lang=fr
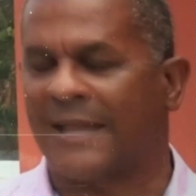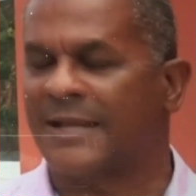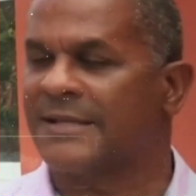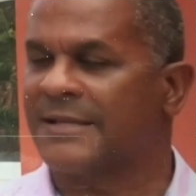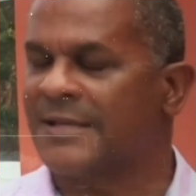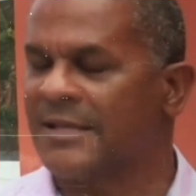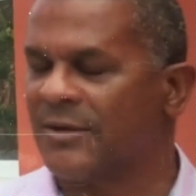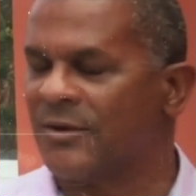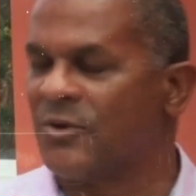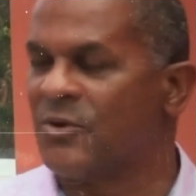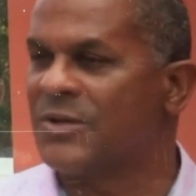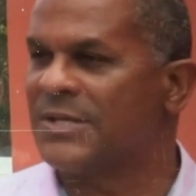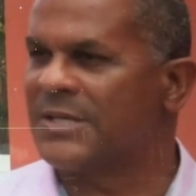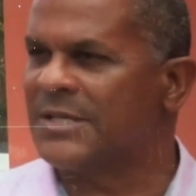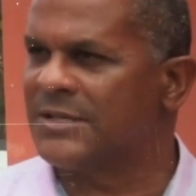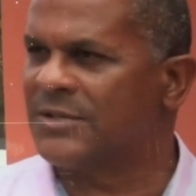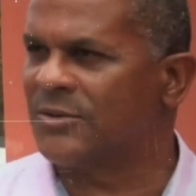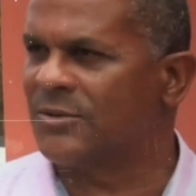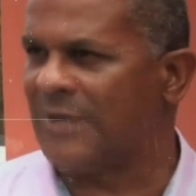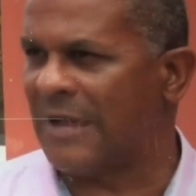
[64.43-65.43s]
axée
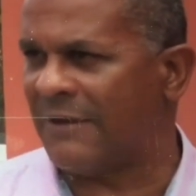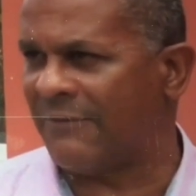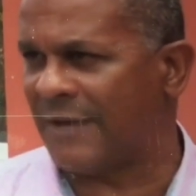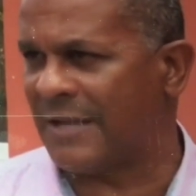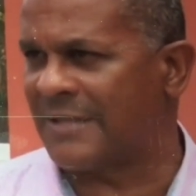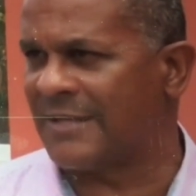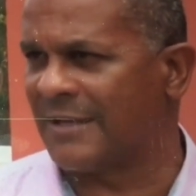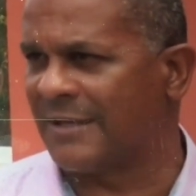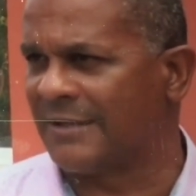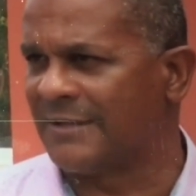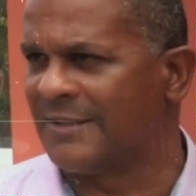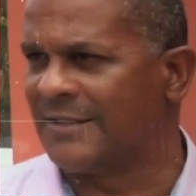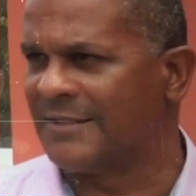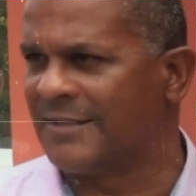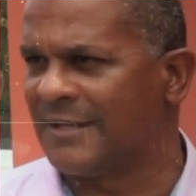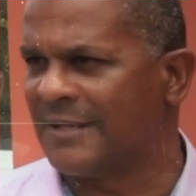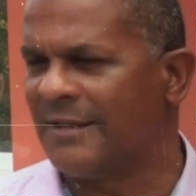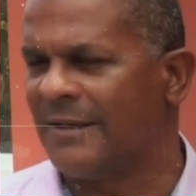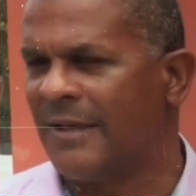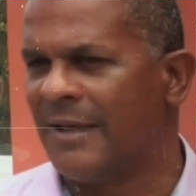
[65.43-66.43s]
aussi sur la
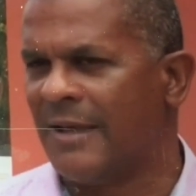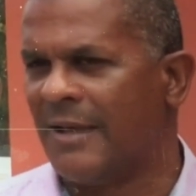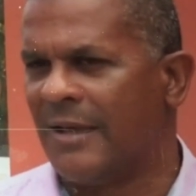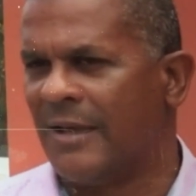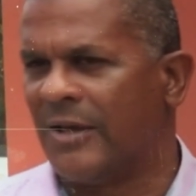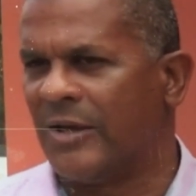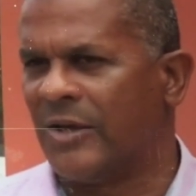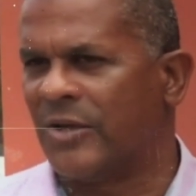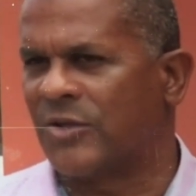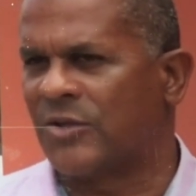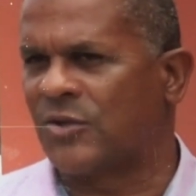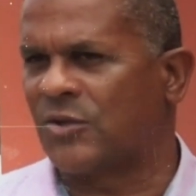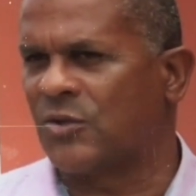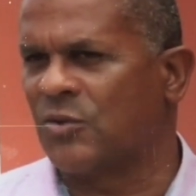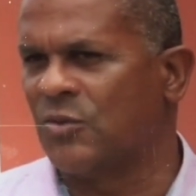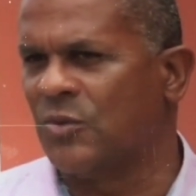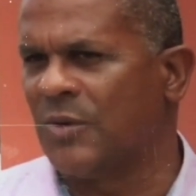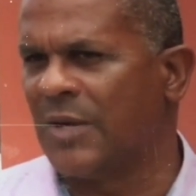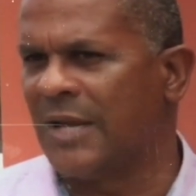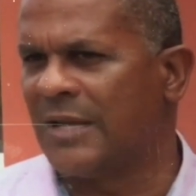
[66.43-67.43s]
fraternité, euh,
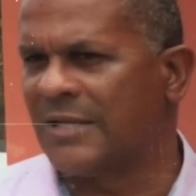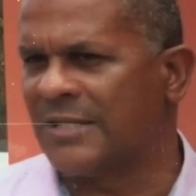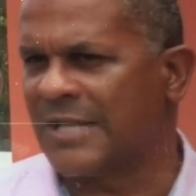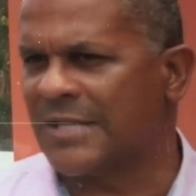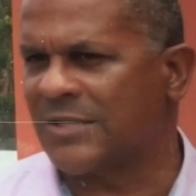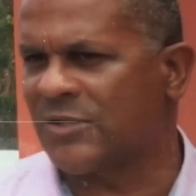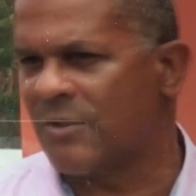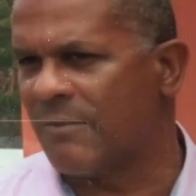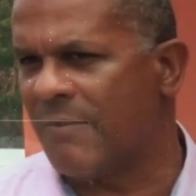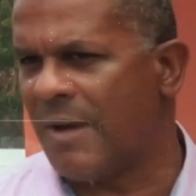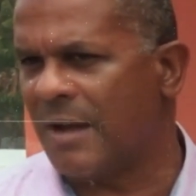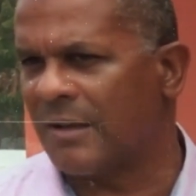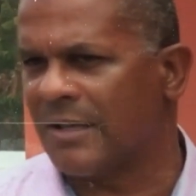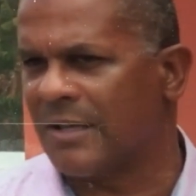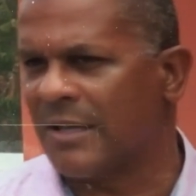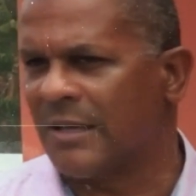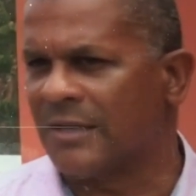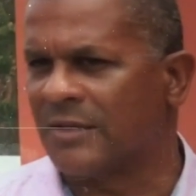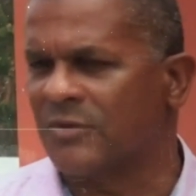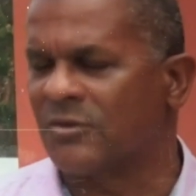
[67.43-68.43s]
tous les gestes
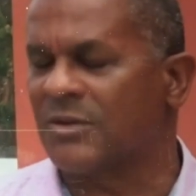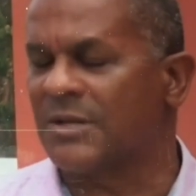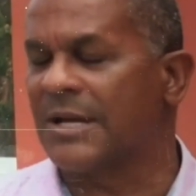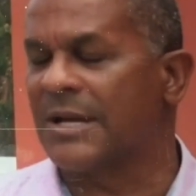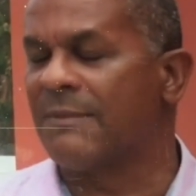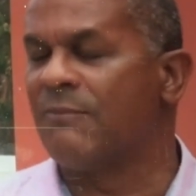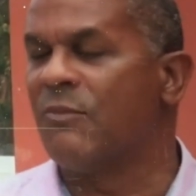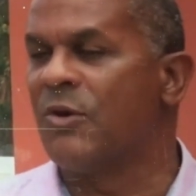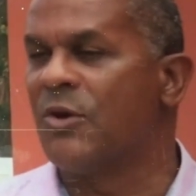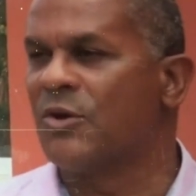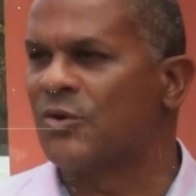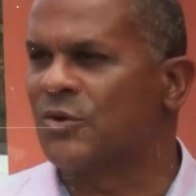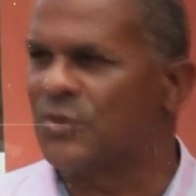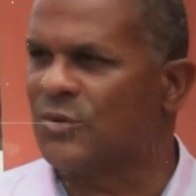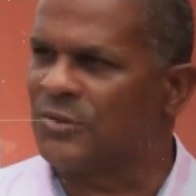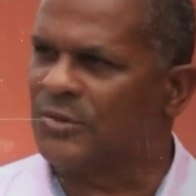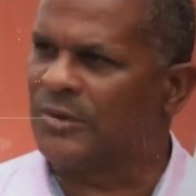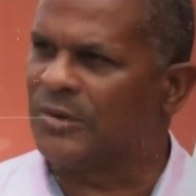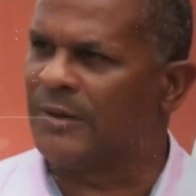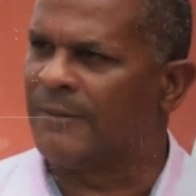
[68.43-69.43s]
barrières et toutes les
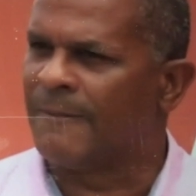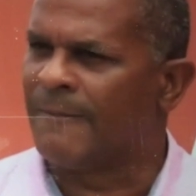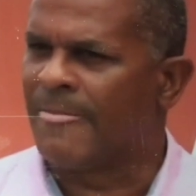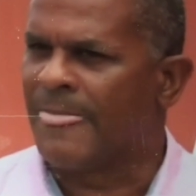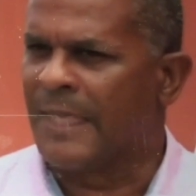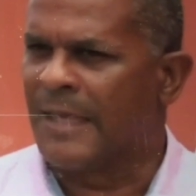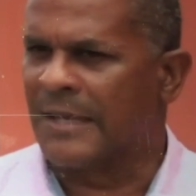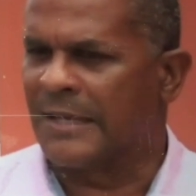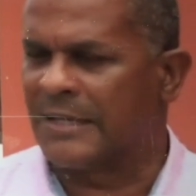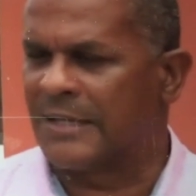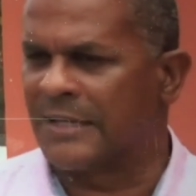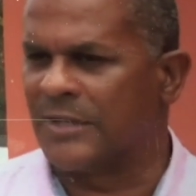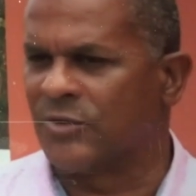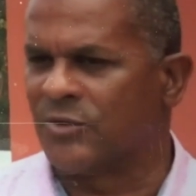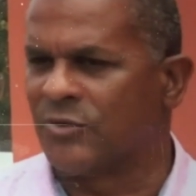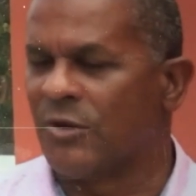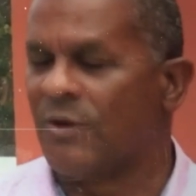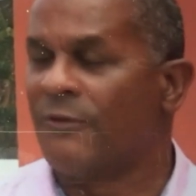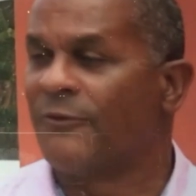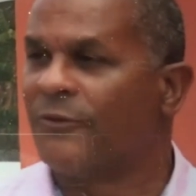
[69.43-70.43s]
mesures
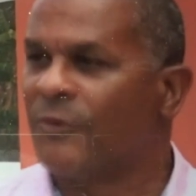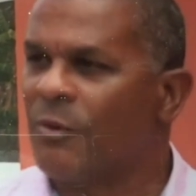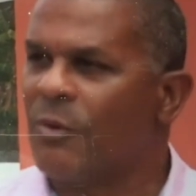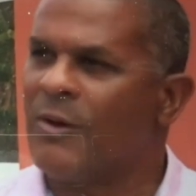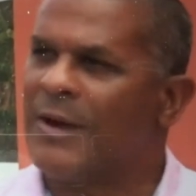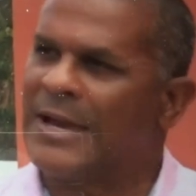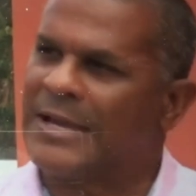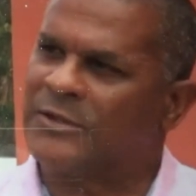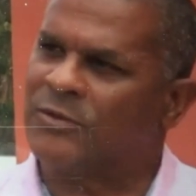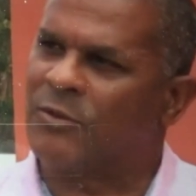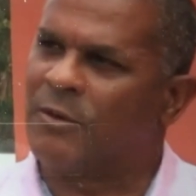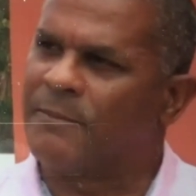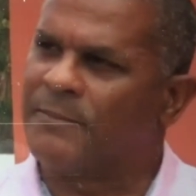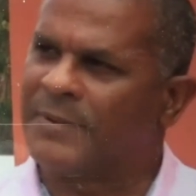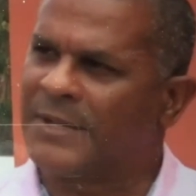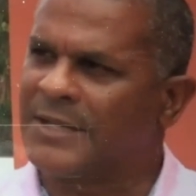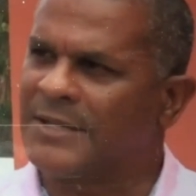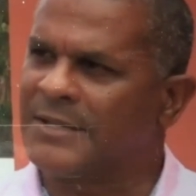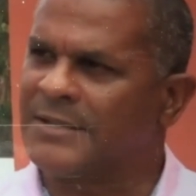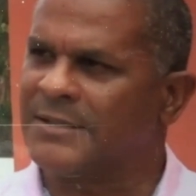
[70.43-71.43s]
qui devront être
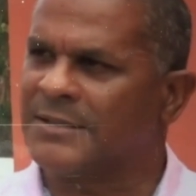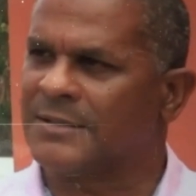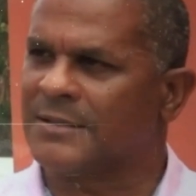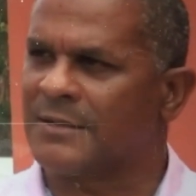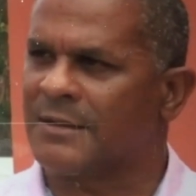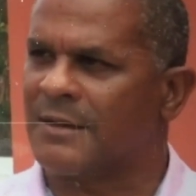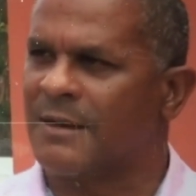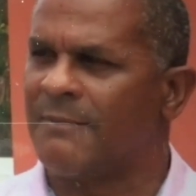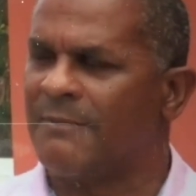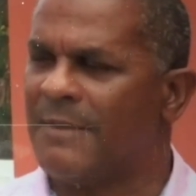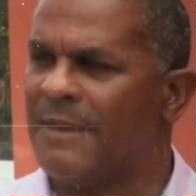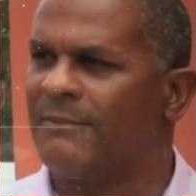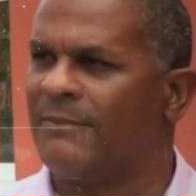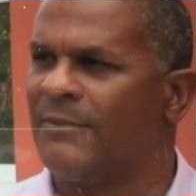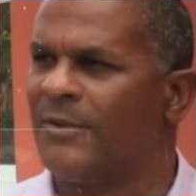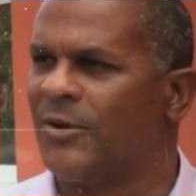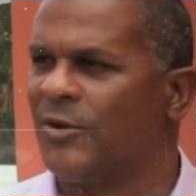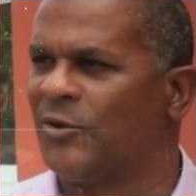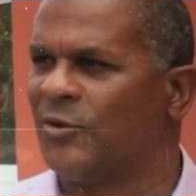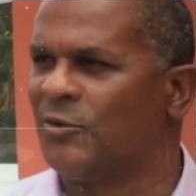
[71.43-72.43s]
prises quand
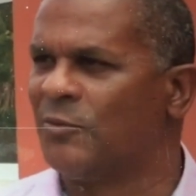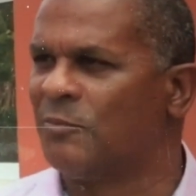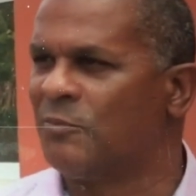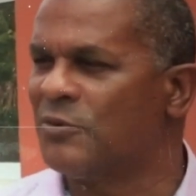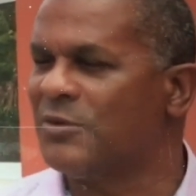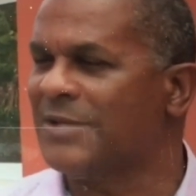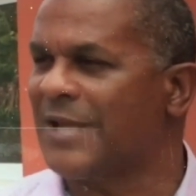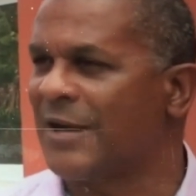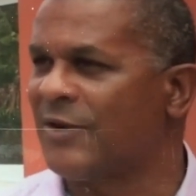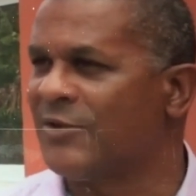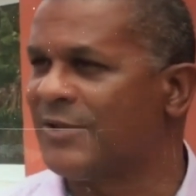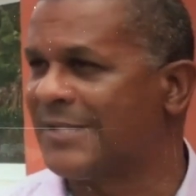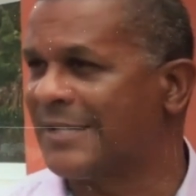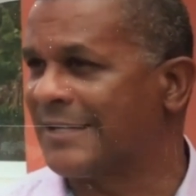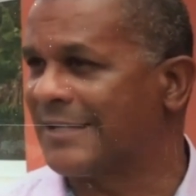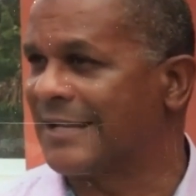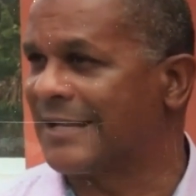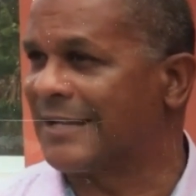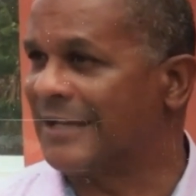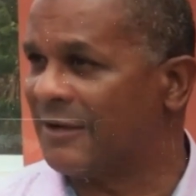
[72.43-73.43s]
même euh, nous poussent à une
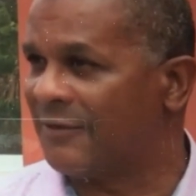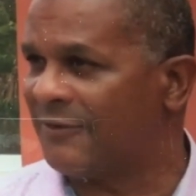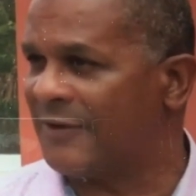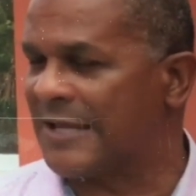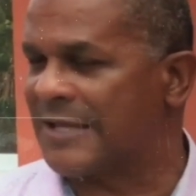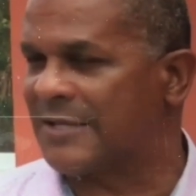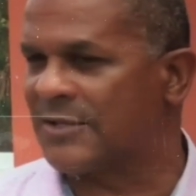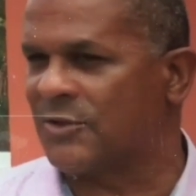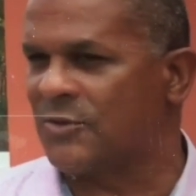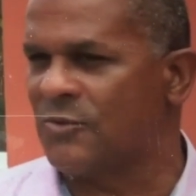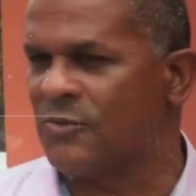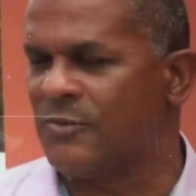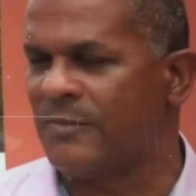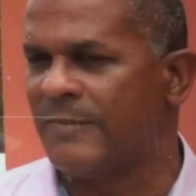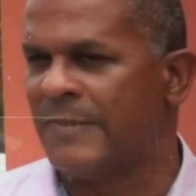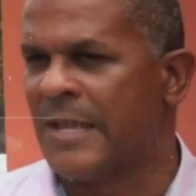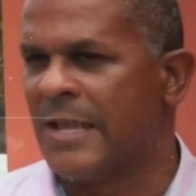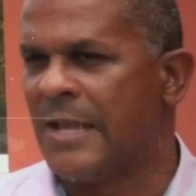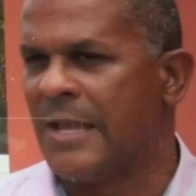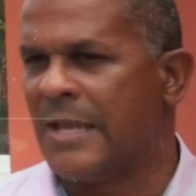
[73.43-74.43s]
certaine réflexion.